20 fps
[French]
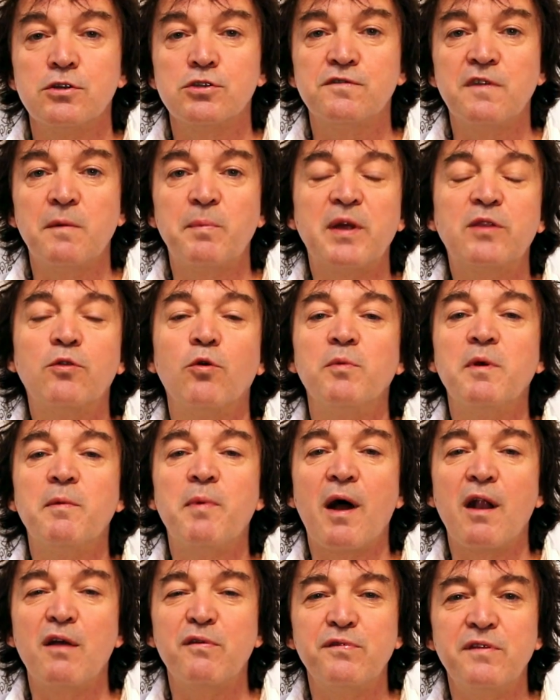je vais pas tomber
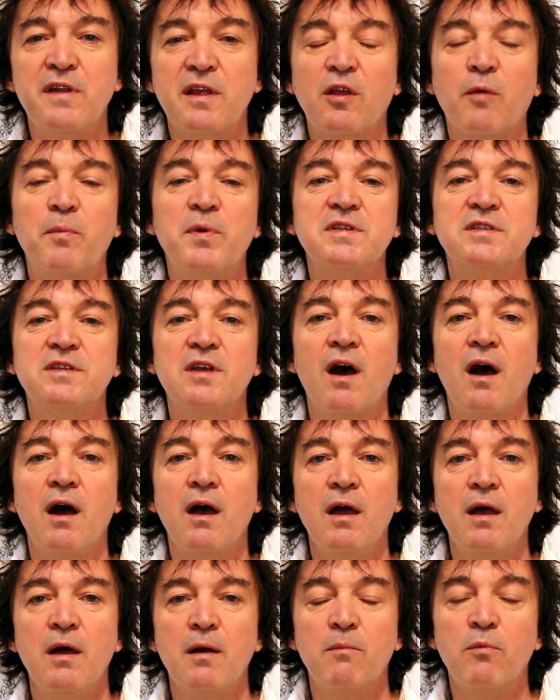par la fenêtre parce qu'il y
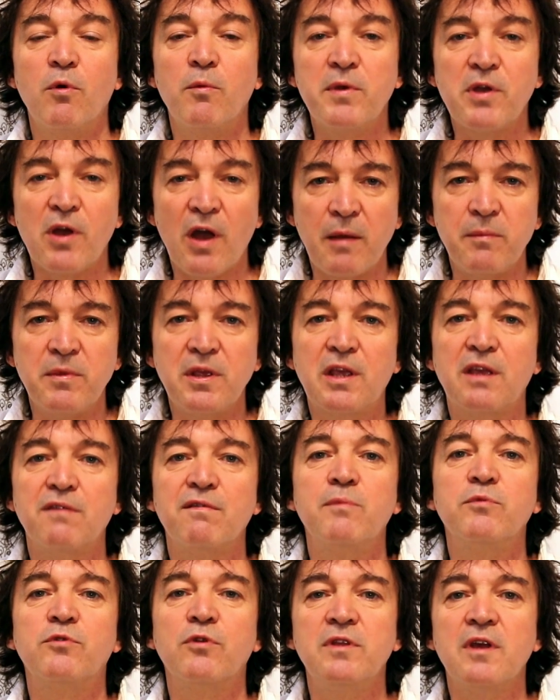a mon meilleur ami qui
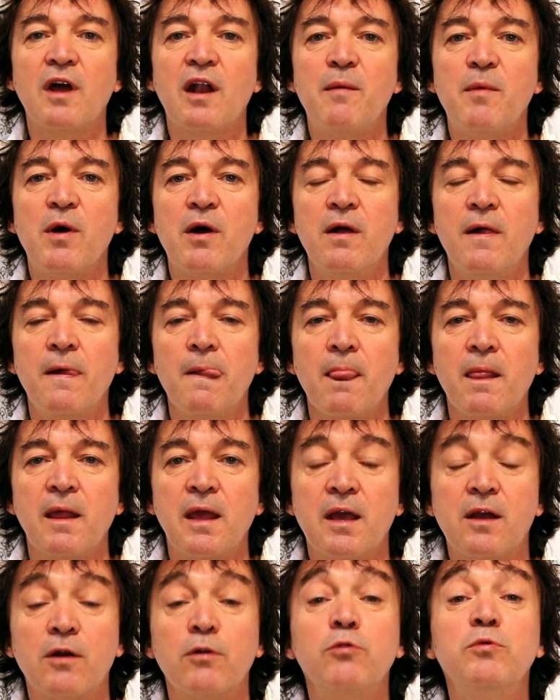va me tenir la main.
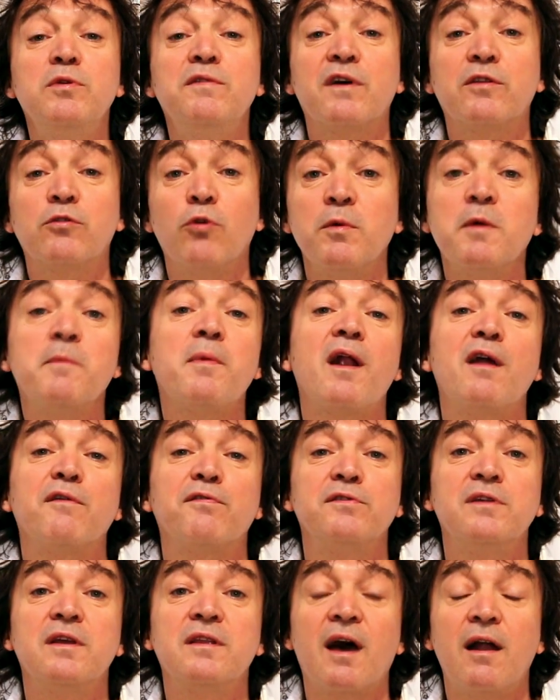Et quand lui va tomber par la
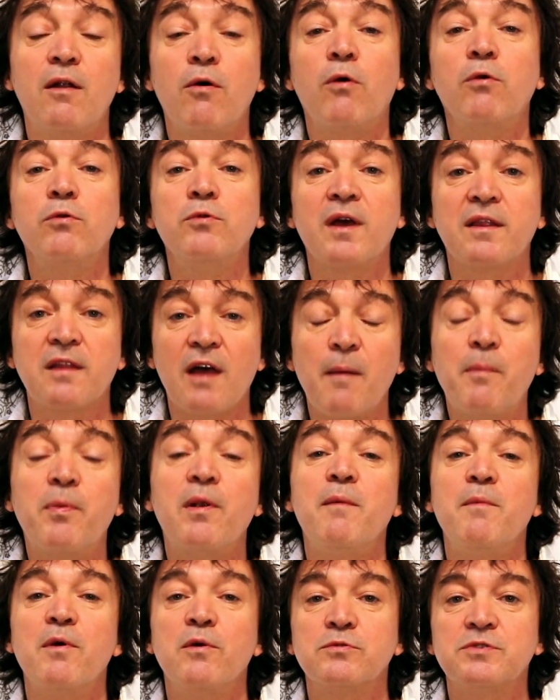fenêtre, alors on lui attrape
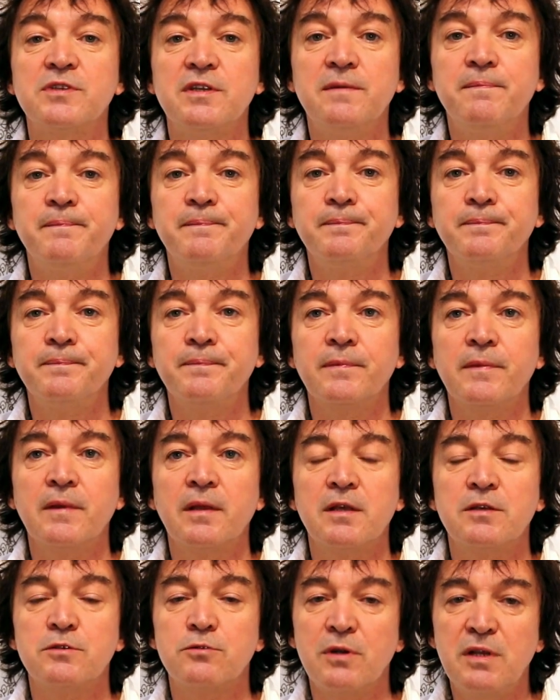la main aussi.
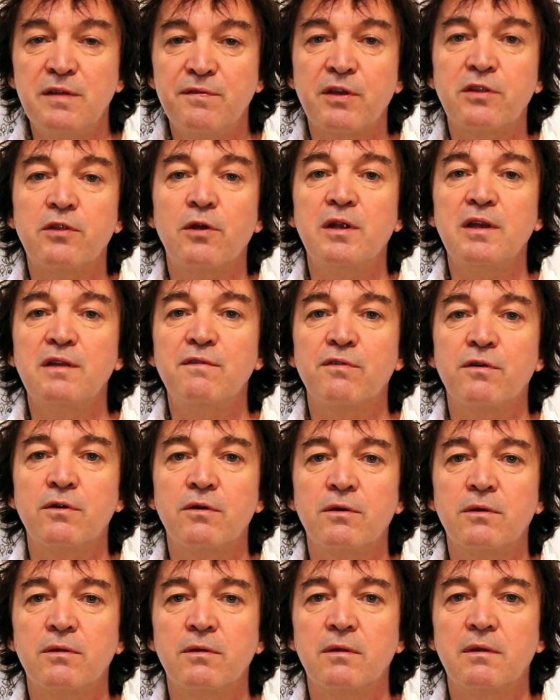Ce livre est un livre
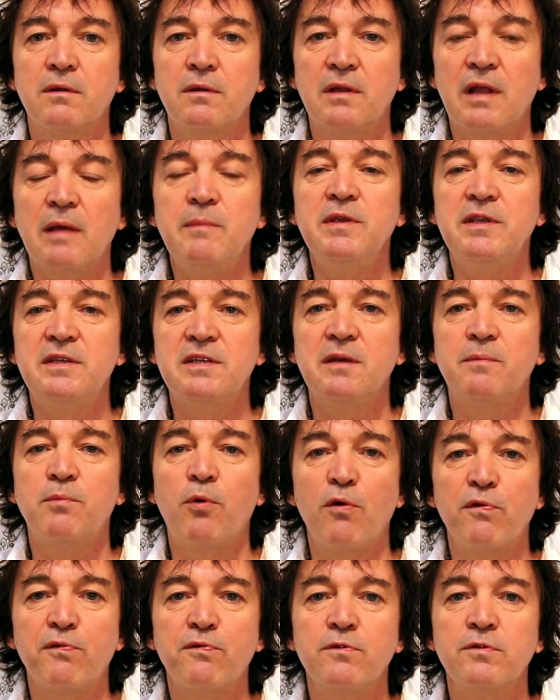euh, d'amitié
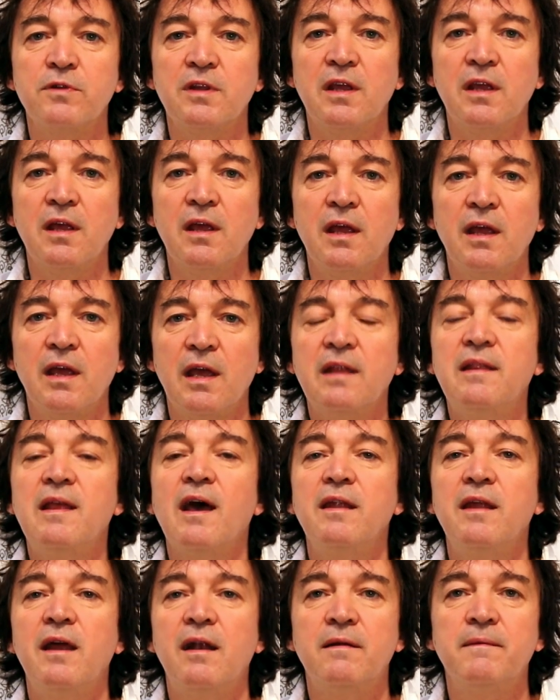profonde et
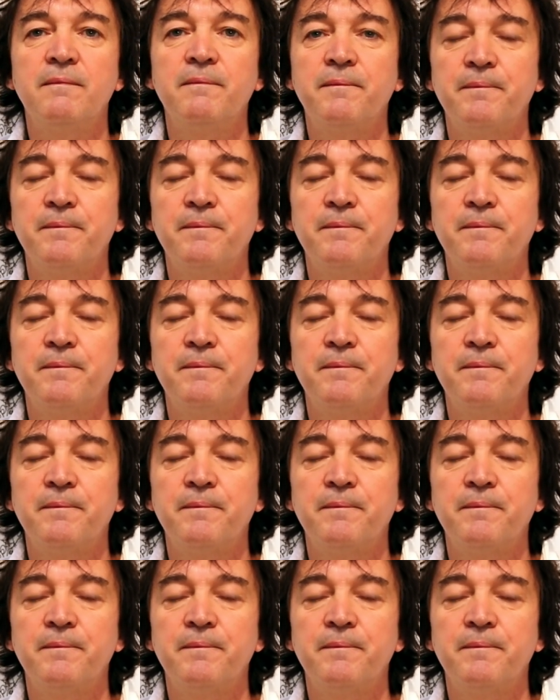éternelle.